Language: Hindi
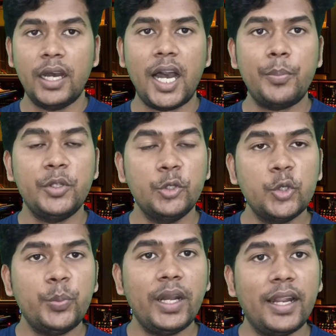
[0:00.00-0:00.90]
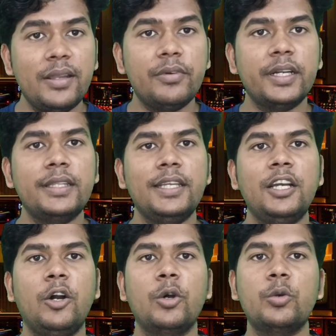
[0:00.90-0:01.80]
आप यूट्यूब पे लाइव करते हैं
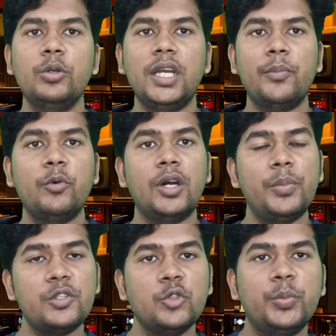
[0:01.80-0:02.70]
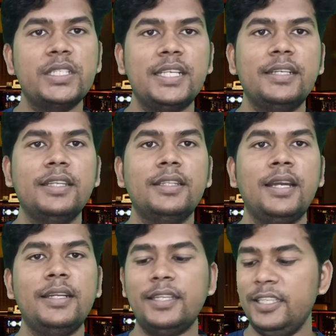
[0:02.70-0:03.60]
और कोई आपको वहाँ पे सुपर चैट देता
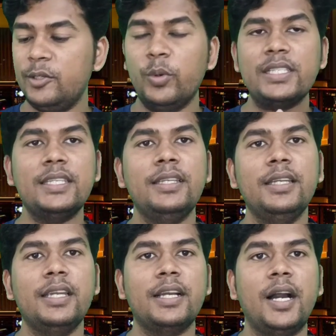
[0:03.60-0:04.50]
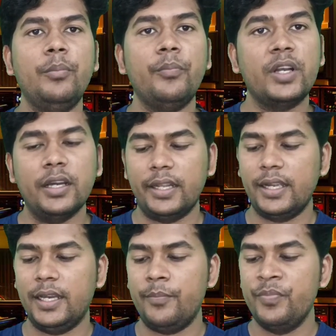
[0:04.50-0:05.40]
है ठीक वैसे ही ये काम
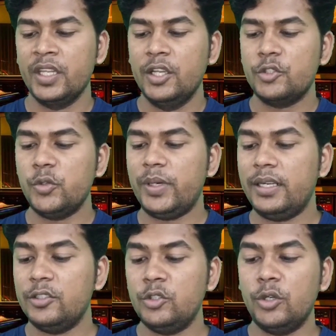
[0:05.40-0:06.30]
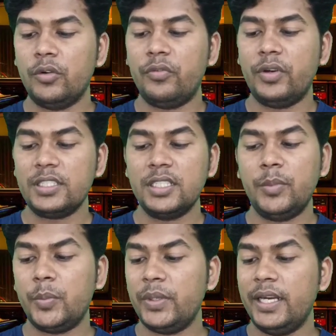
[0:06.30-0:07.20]
करेगा सो so फ्रेंड जो फर्स्ट
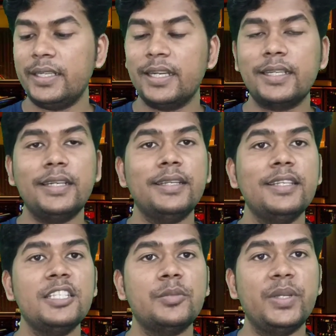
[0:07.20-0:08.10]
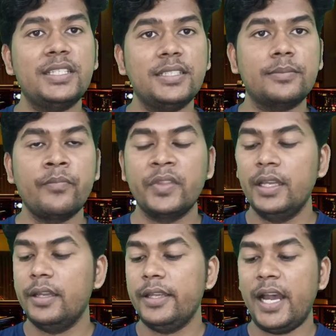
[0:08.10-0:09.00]
नंबर पे है टिकटेड स्पेसिस
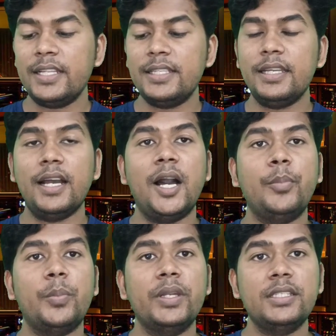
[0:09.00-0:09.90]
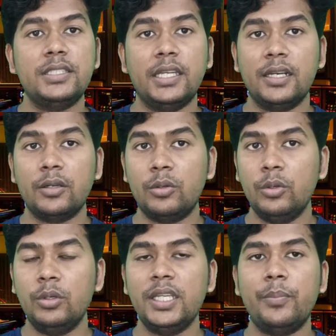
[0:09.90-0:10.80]
यहाँ से आप अपने चैनल
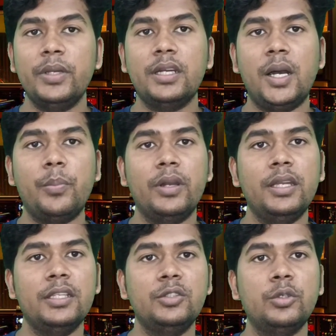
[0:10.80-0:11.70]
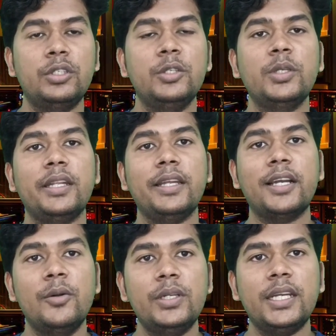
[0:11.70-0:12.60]
को या फिर आपके जो ट्विटर
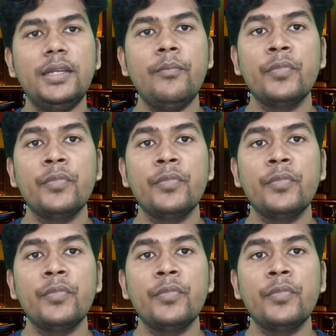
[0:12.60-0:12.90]
अकाउंट है